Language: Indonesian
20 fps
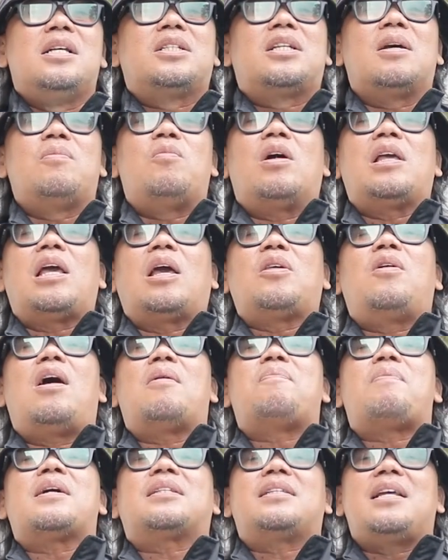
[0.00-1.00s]
semuanya
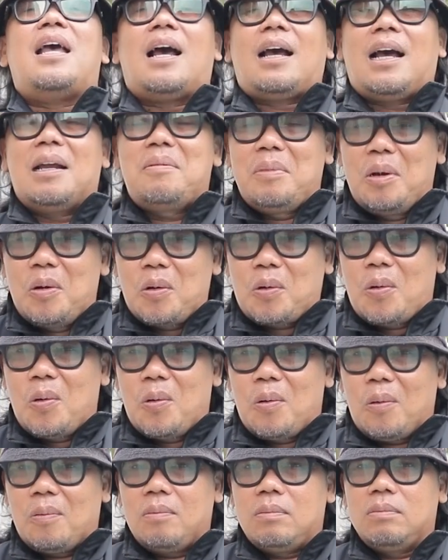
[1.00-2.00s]
juga pasti akan
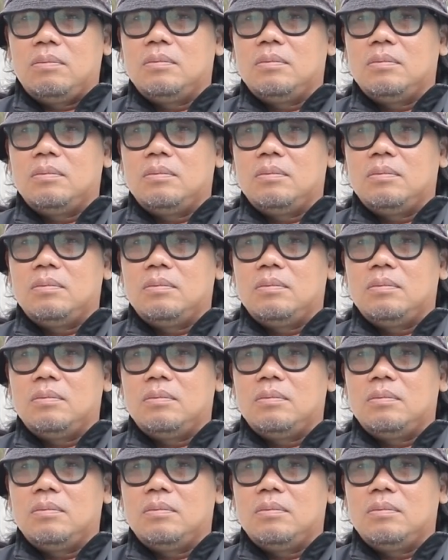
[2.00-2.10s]
mendukung.